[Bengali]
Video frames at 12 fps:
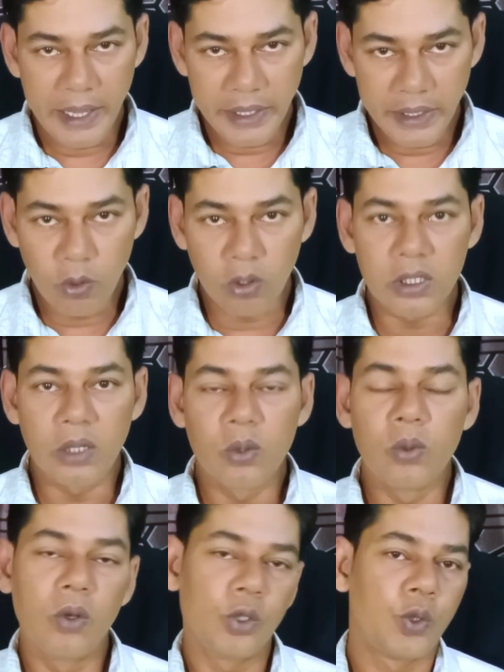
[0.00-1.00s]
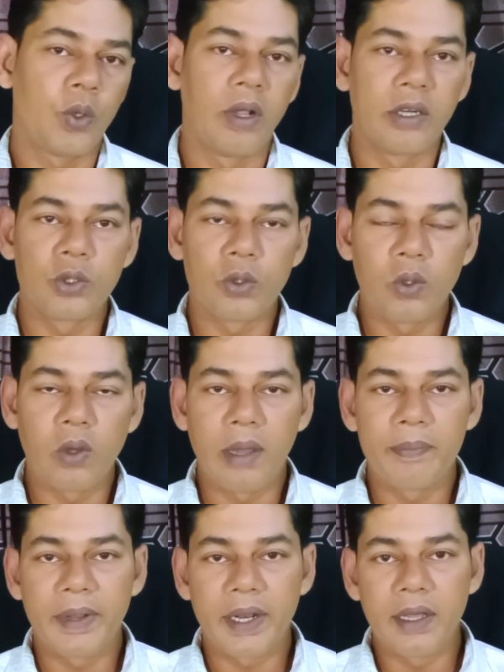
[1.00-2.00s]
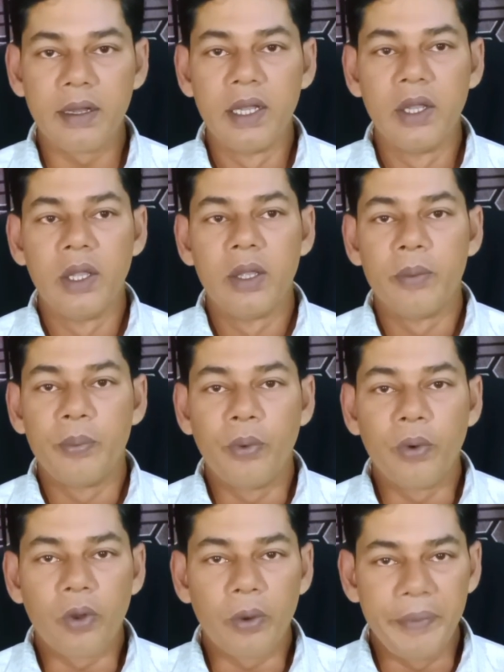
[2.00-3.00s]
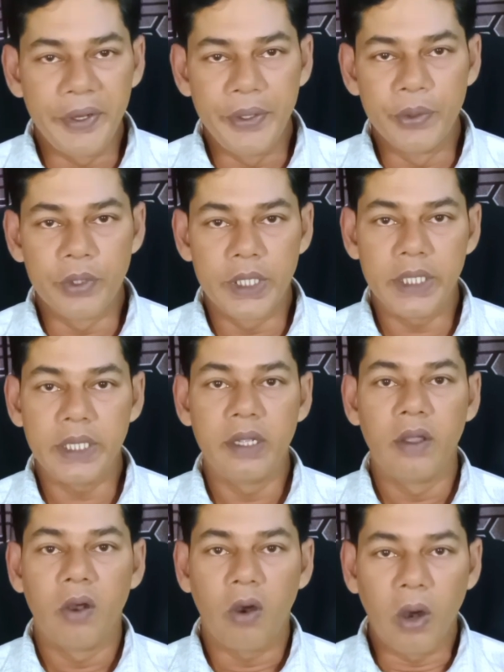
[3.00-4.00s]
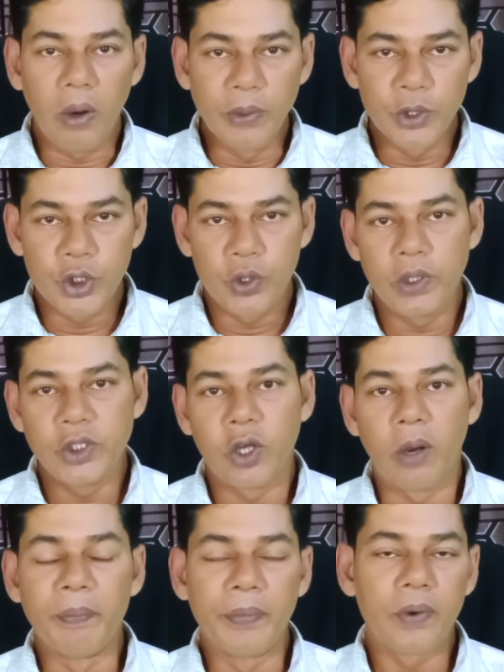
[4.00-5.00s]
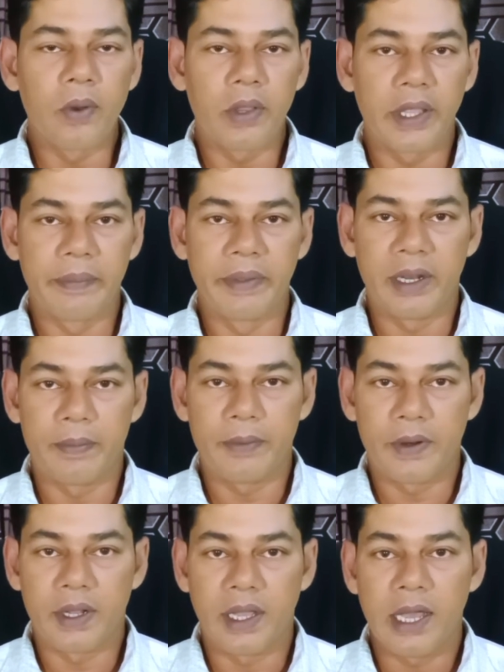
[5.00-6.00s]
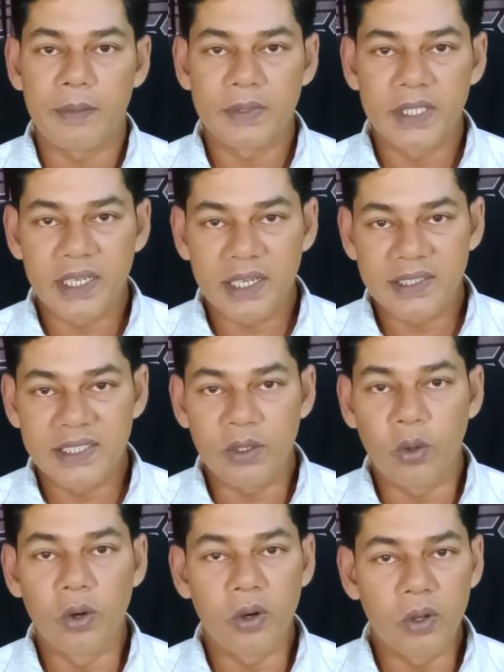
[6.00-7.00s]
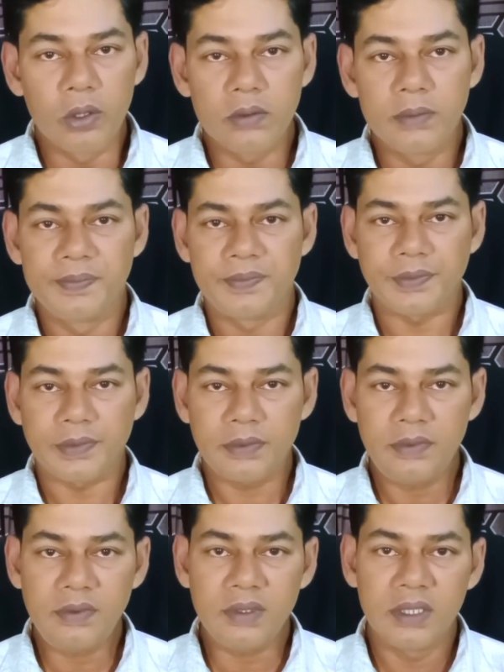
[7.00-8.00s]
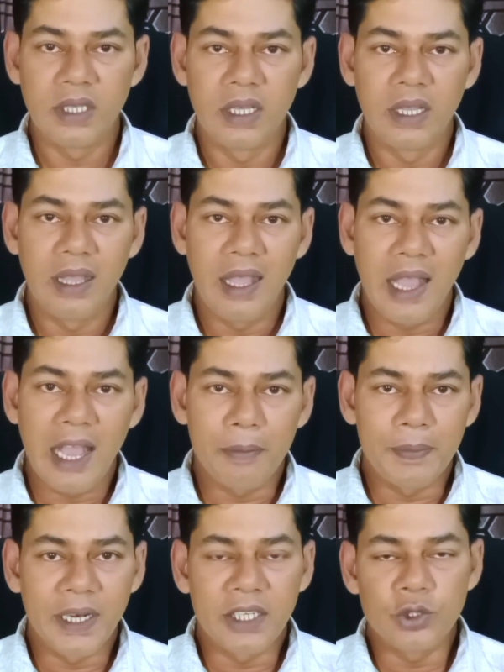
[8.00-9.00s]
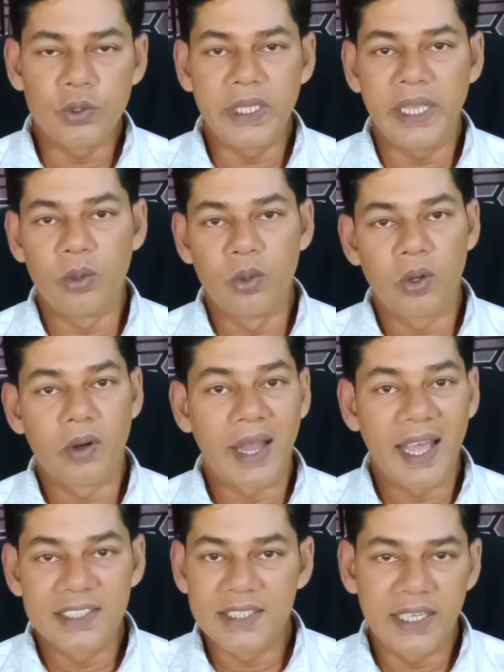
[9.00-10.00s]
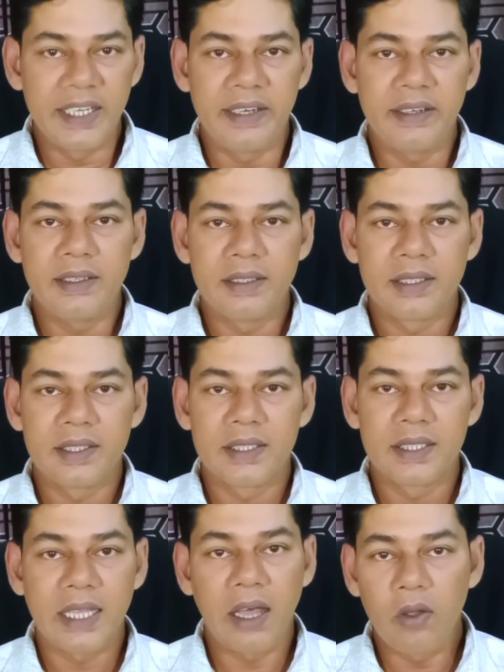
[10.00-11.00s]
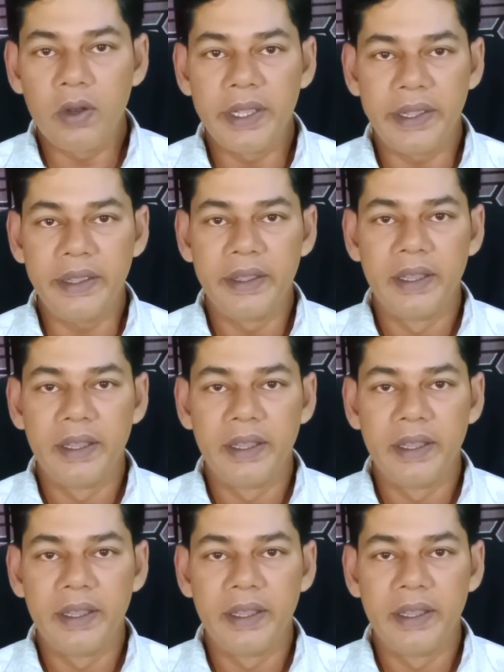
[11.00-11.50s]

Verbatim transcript: এই কথাগুলো শোনার জন্য আপনারা পুরো ভিডিওটি অবশ্যই সম্পূর্ণ দেখবেন আপনারা আপনাদের কাছে অনুরোধ আপনারা যদি এগুলো না জানেন তাহলে